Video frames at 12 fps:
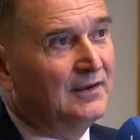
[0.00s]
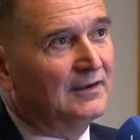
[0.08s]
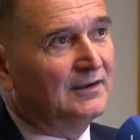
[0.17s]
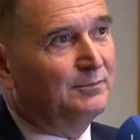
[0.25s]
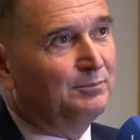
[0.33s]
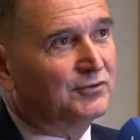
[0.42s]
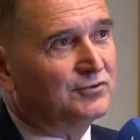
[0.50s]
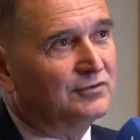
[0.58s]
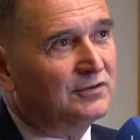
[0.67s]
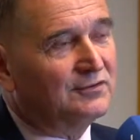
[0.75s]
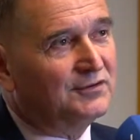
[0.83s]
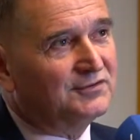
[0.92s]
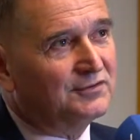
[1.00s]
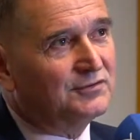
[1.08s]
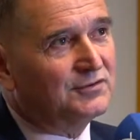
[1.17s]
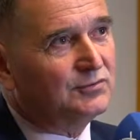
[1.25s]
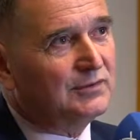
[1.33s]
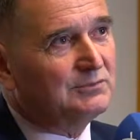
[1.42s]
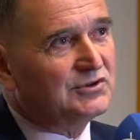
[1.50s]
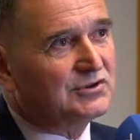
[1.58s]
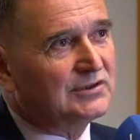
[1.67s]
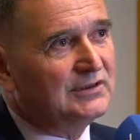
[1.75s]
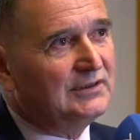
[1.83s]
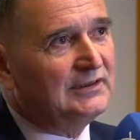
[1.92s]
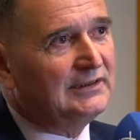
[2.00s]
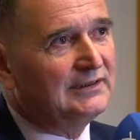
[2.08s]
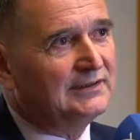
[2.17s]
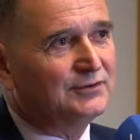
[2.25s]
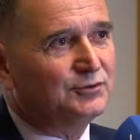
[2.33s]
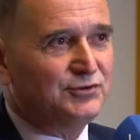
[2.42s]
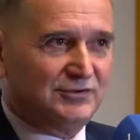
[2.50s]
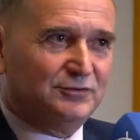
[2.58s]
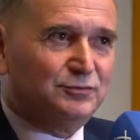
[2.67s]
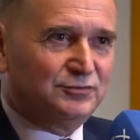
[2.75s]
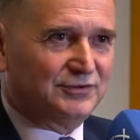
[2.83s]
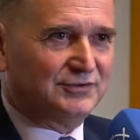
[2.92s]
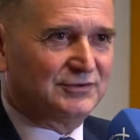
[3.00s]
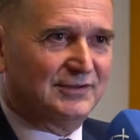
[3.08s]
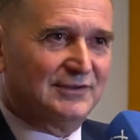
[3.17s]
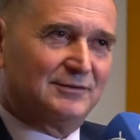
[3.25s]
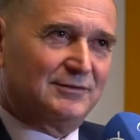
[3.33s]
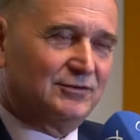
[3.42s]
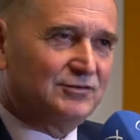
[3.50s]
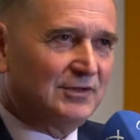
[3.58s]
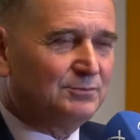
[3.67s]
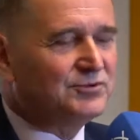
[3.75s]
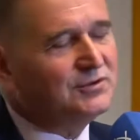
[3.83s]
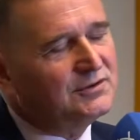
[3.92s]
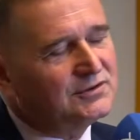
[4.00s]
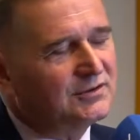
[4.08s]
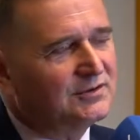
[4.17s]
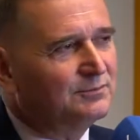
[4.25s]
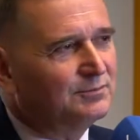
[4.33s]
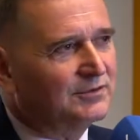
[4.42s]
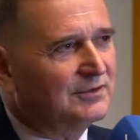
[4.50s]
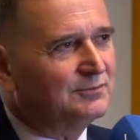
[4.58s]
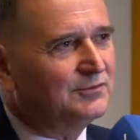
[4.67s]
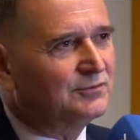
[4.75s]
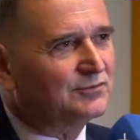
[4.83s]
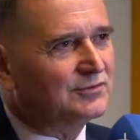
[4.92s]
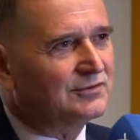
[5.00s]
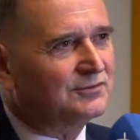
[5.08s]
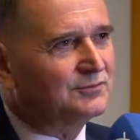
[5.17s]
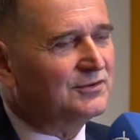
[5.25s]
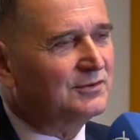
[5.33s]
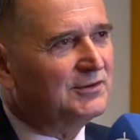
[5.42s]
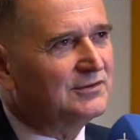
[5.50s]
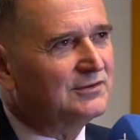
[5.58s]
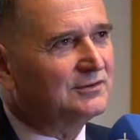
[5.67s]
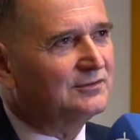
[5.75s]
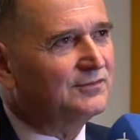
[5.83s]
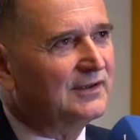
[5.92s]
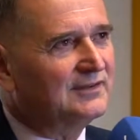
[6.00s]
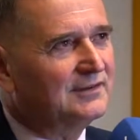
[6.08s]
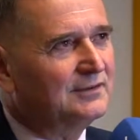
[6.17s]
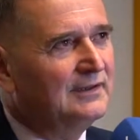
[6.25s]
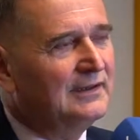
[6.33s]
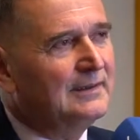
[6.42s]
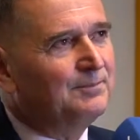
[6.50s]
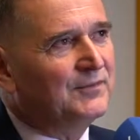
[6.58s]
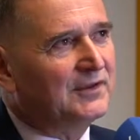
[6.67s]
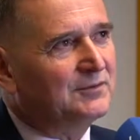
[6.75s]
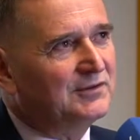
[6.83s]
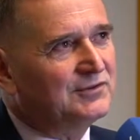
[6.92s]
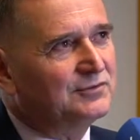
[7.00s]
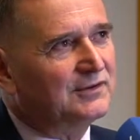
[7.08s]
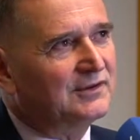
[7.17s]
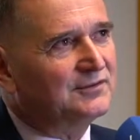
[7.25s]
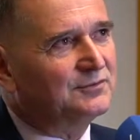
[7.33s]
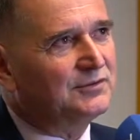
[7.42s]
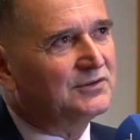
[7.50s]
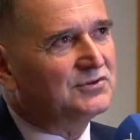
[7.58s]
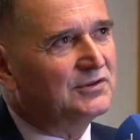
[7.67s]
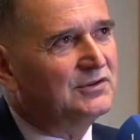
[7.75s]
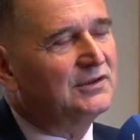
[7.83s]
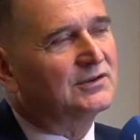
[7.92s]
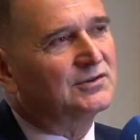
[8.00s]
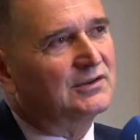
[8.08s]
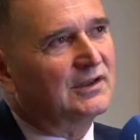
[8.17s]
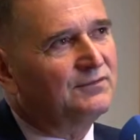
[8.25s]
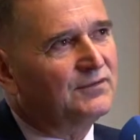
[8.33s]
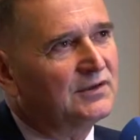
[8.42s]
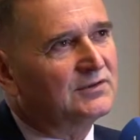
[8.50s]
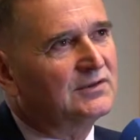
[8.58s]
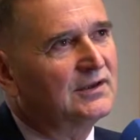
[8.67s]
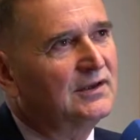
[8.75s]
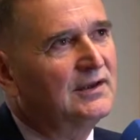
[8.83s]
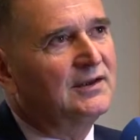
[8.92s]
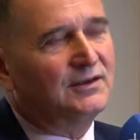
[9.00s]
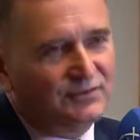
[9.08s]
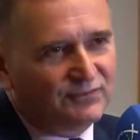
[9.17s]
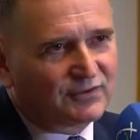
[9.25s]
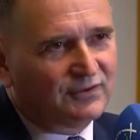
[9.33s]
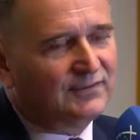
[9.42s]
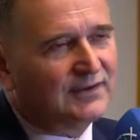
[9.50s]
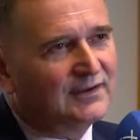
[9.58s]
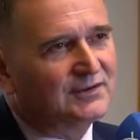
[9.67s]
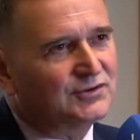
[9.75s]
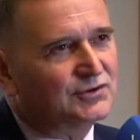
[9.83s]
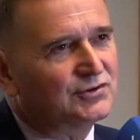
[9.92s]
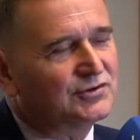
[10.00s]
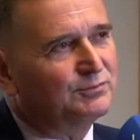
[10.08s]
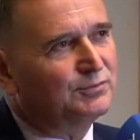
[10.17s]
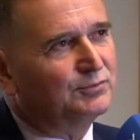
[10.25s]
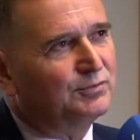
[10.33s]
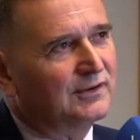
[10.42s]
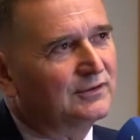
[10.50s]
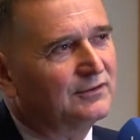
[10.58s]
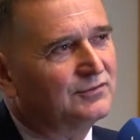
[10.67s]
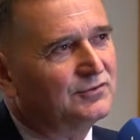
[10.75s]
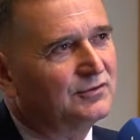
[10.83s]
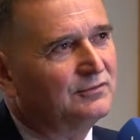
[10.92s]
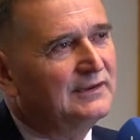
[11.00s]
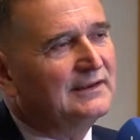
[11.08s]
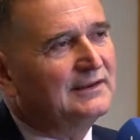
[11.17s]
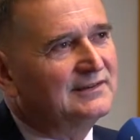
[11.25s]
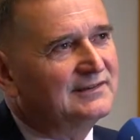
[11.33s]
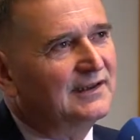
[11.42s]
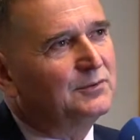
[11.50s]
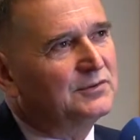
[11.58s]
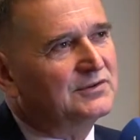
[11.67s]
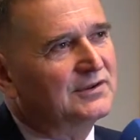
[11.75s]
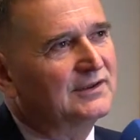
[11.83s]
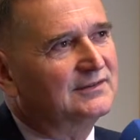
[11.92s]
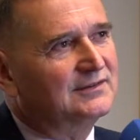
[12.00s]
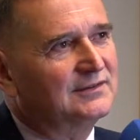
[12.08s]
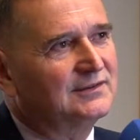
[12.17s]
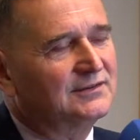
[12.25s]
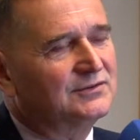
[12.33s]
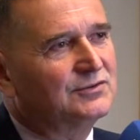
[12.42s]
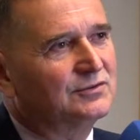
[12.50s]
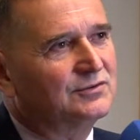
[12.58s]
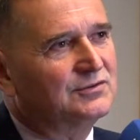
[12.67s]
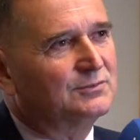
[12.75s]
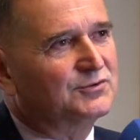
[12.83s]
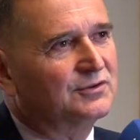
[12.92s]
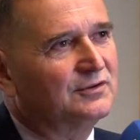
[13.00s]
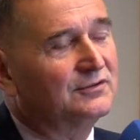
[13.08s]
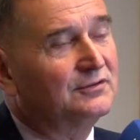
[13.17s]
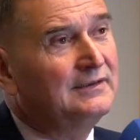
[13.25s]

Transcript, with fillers: E, początkowo sądziłem, że to się znudzi, że ktoś tam przyjdzie i potem już, już nie będzie wracał. Natomiast się okazuje, że nie, że ta wieża Iwkowa cieszy się popularnością i cały czas e, ci goście przychodzą.